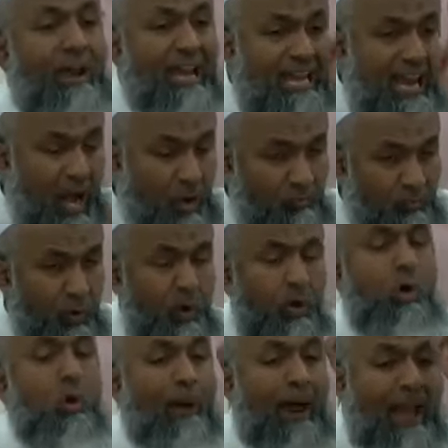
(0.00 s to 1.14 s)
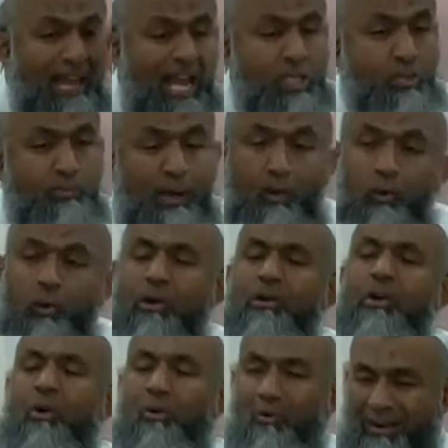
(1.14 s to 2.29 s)
வல்யாஃபு வல்யஸ்வஹு
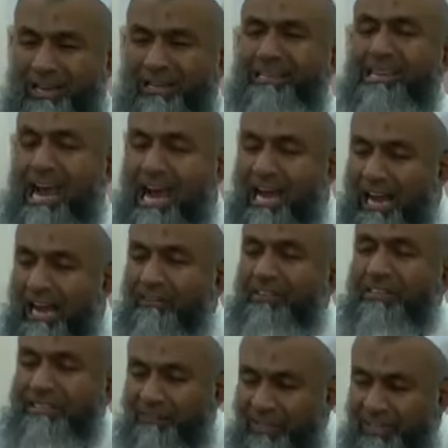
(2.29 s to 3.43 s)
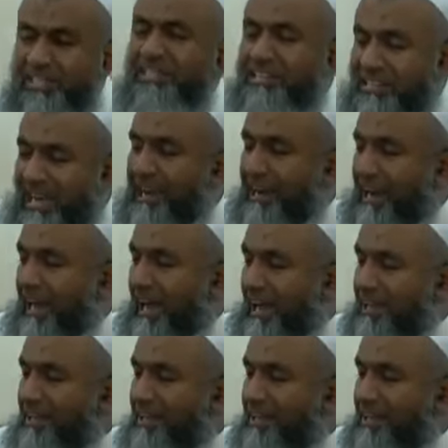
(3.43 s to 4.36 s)
உங்களுக்கு யாராவது தவறு செஞ்சிட்டாங்களா